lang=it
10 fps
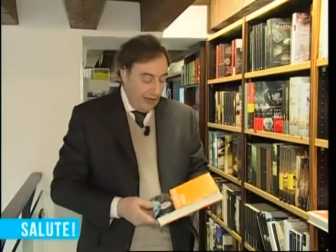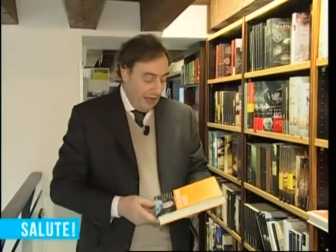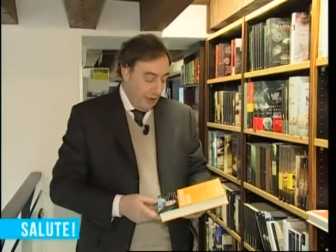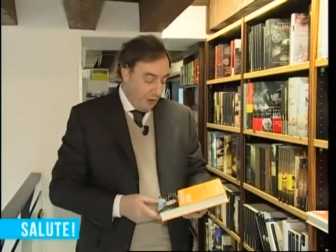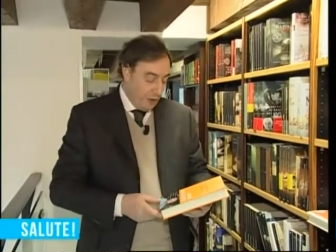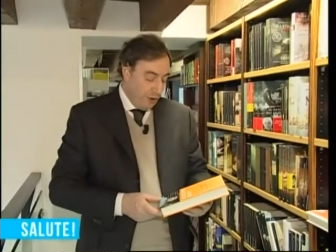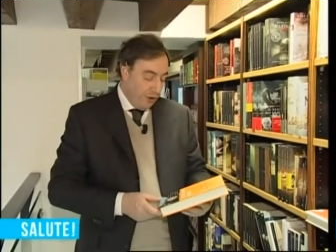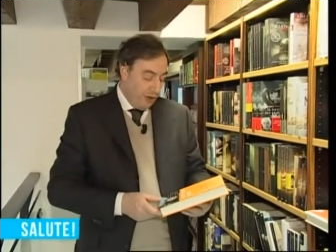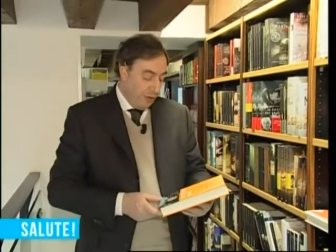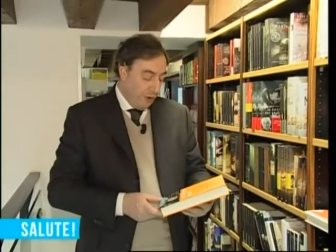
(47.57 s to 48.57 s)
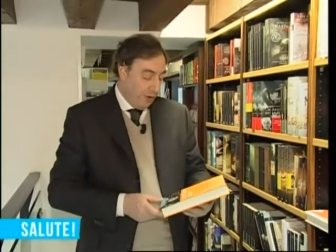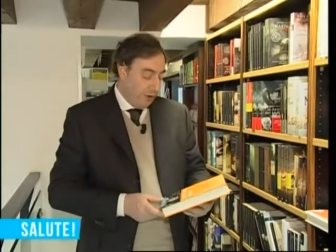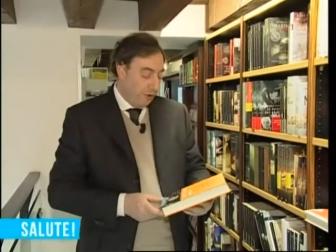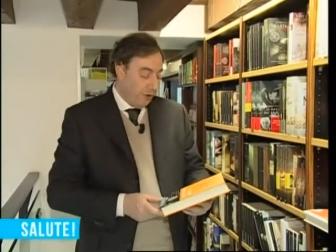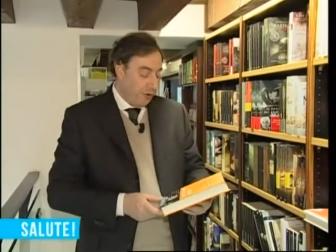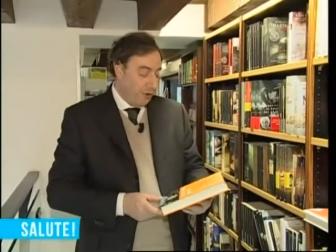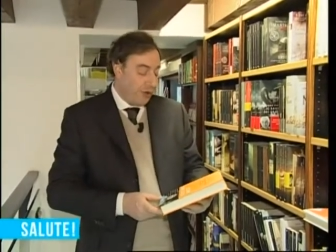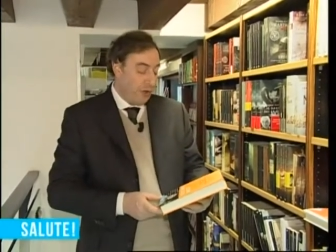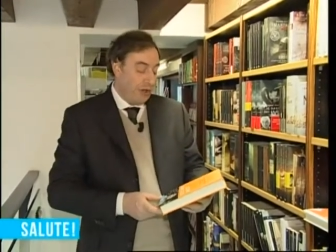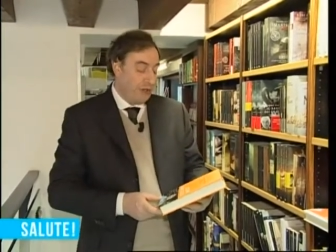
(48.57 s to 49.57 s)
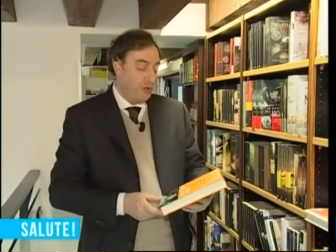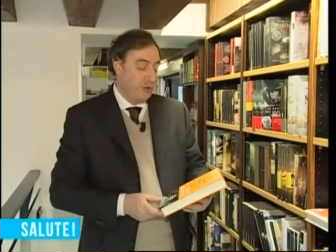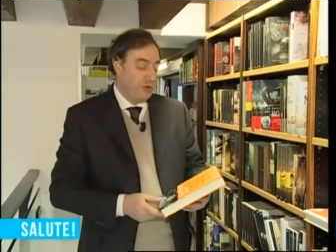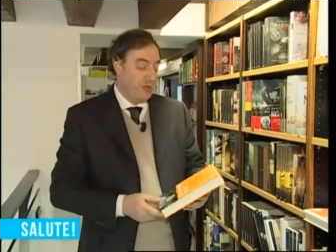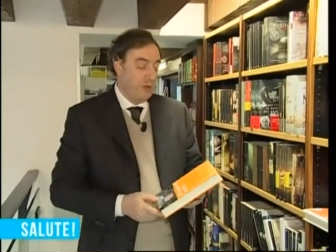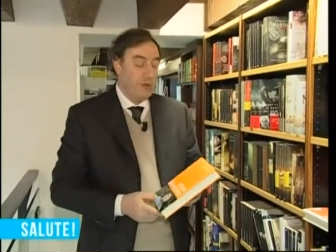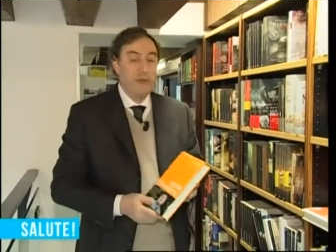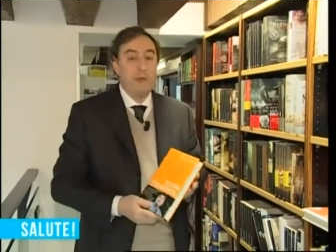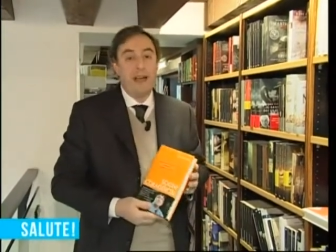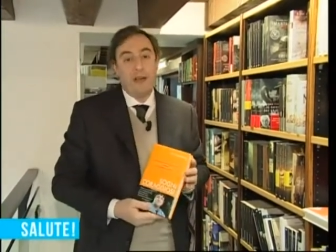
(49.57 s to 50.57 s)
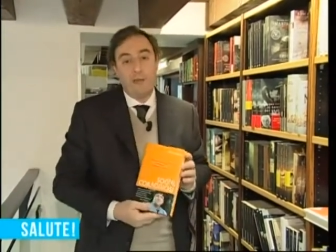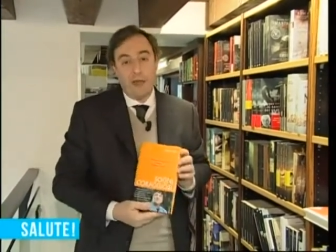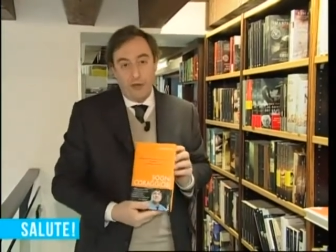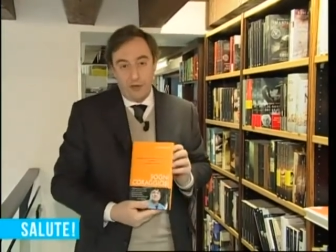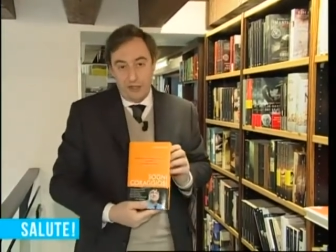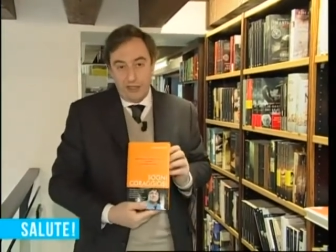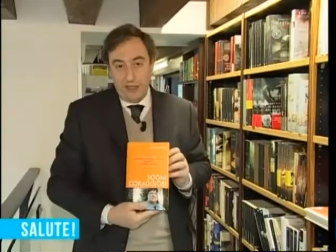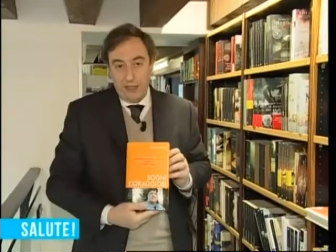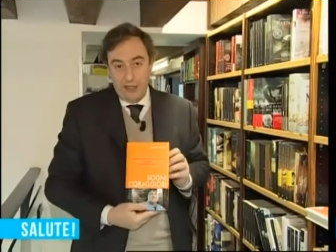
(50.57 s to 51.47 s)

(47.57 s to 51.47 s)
è questo libro oh, Sogni coraggiosi di questo Marco Marozzi.